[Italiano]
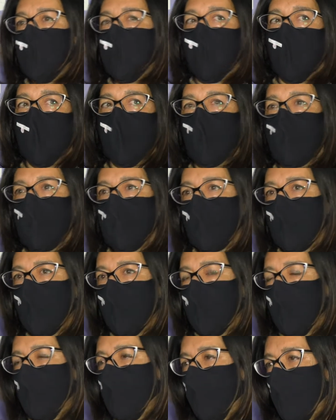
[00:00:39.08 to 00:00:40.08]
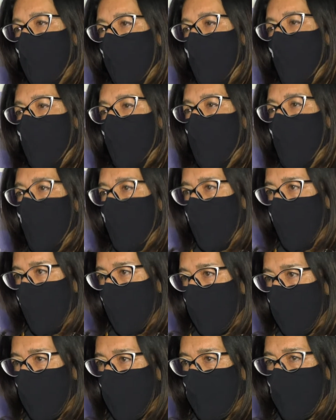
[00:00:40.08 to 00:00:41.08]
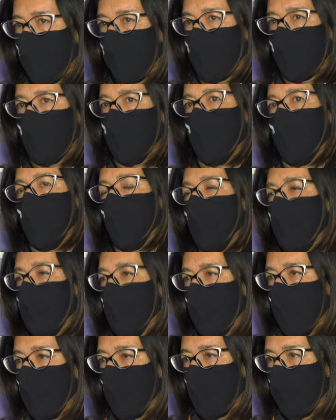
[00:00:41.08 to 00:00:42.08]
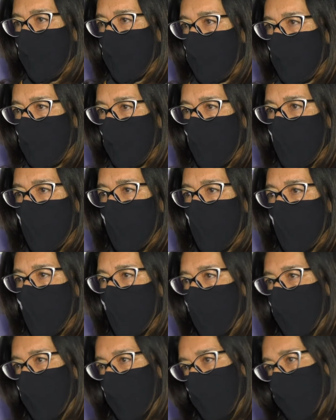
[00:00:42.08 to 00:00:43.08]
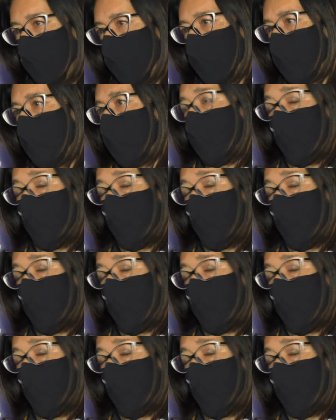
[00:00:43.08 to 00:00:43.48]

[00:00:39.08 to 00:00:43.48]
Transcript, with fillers: e in questo contesto creare una rete per far sì che queste donne possano dialogare tra di loro